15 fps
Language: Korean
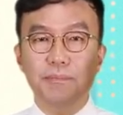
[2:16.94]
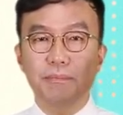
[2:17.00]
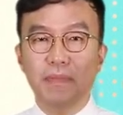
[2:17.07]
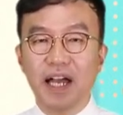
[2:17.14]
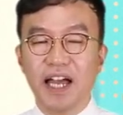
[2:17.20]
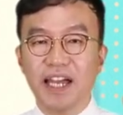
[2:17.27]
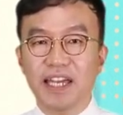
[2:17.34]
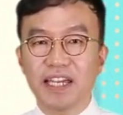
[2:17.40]

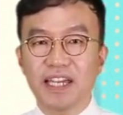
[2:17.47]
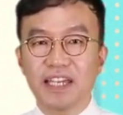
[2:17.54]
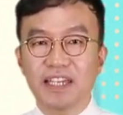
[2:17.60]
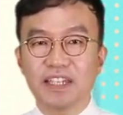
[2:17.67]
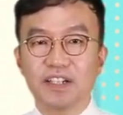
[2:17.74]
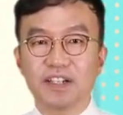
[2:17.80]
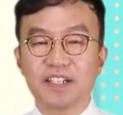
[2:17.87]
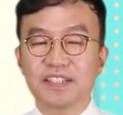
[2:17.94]
마이
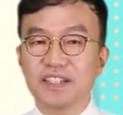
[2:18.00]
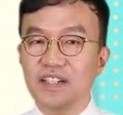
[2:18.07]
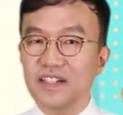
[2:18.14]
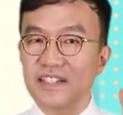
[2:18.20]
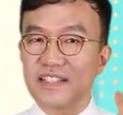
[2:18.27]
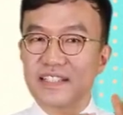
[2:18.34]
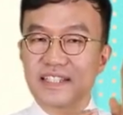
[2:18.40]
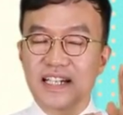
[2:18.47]

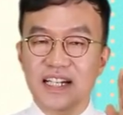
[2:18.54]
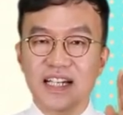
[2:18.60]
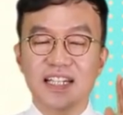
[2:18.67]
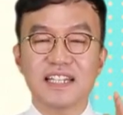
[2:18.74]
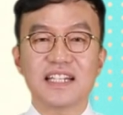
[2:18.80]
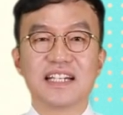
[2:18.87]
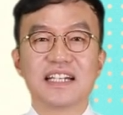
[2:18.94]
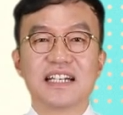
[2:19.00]
여기서
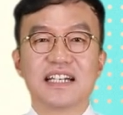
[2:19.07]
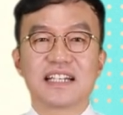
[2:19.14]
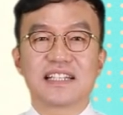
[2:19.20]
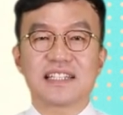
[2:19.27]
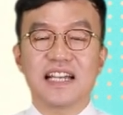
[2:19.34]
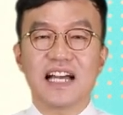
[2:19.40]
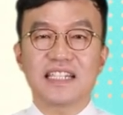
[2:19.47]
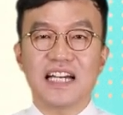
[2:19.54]
잠깐
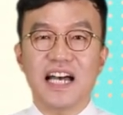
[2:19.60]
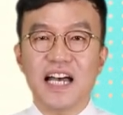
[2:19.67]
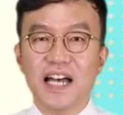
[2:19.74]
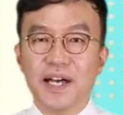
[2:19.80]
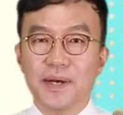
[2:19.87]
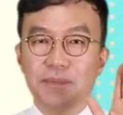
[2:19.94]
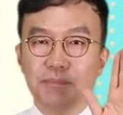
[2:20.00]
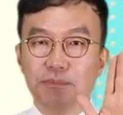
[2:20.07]

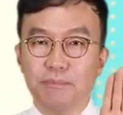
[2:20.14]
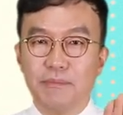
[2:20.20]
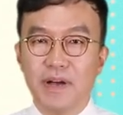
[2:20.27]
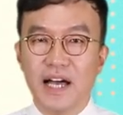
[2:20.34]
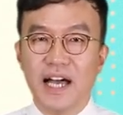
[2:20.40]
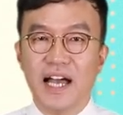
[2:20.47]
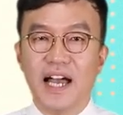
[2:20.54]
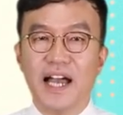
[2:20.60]
사다,
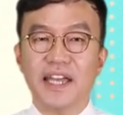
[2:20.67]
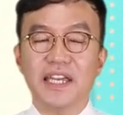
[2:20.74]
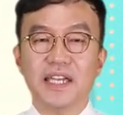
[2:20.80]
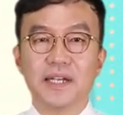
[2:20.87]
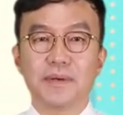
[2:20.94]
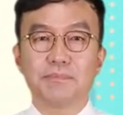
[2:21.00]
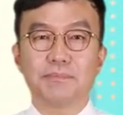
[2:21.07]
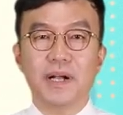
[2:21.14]
마이,
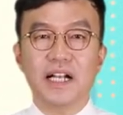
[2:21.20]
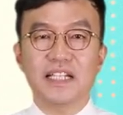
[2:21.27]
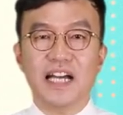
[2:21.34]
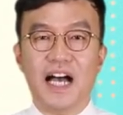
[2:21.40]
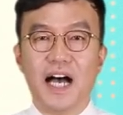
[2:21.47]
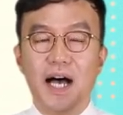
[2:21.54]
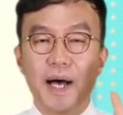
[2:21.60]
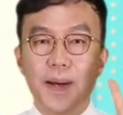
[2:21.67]

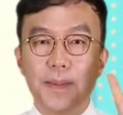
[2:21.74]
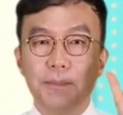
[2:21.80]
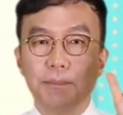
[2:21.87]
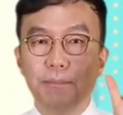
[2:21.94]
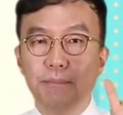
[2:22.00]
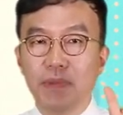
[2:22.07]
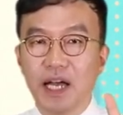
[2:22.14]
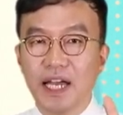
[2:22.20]
팔다,
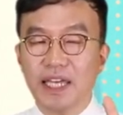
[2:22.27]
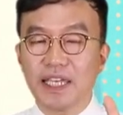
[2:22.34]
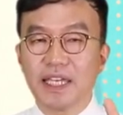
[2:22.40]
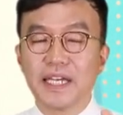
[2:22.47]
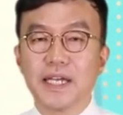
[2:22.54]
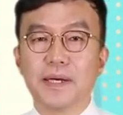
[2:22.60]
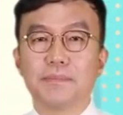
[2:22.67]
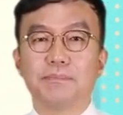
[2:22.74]
마이
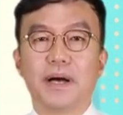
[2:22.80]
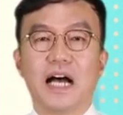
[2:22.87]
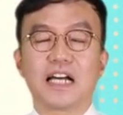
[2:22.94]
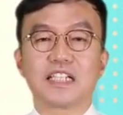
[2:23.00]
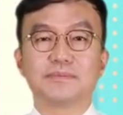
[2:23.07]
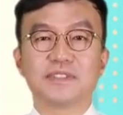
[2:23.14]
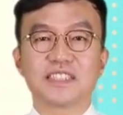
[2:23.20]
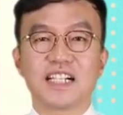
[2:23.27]

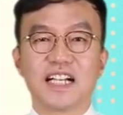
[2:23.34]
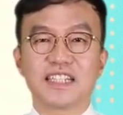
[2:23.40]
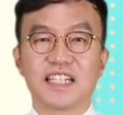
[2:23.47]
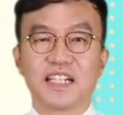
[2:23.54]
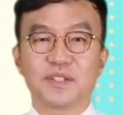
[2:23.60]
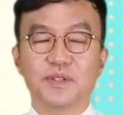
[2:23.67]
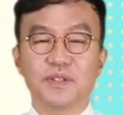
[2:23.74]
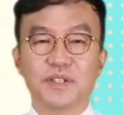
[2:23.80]
발음은
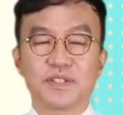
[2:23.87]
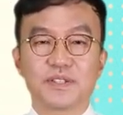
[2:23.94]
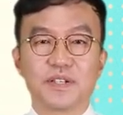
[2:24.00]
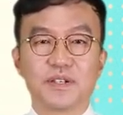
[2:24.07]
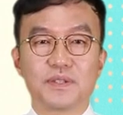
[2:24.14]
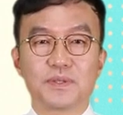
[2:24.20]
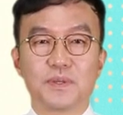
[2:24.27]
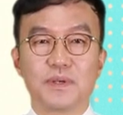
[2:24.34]
같아도
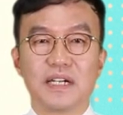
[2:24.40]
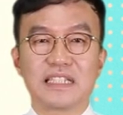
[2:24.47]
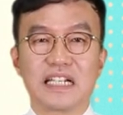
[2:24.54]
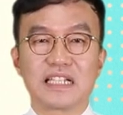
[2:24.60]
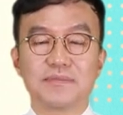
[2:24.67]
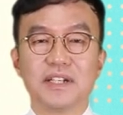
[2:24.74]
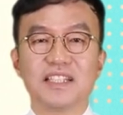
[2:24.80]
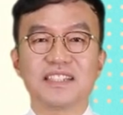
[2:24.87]
성조가
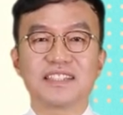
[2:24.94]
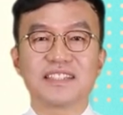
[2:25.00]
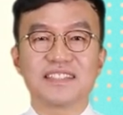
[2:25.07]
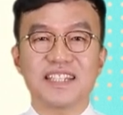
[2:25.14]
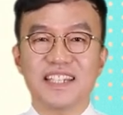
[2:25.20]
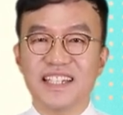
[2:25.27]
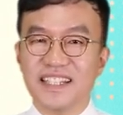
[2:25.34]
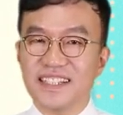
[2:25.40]
다르면
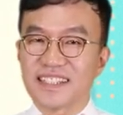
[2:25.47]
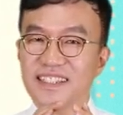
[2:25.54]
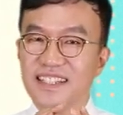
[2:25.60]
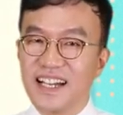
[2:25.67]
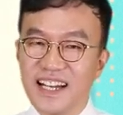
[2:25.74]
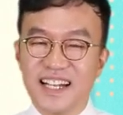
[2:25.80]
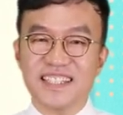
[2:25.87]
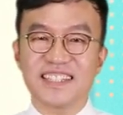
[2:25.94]
뜻이
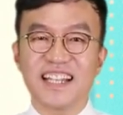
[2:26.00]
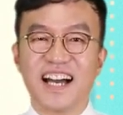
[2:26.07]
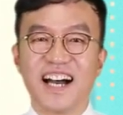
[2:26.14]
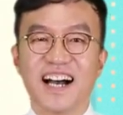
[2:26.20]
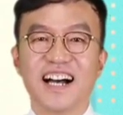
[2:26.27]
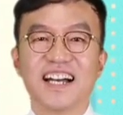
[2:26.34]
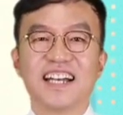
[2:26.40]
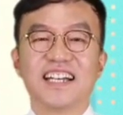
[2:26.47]

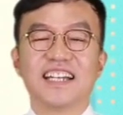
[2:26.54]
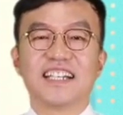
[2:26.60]
달라진다.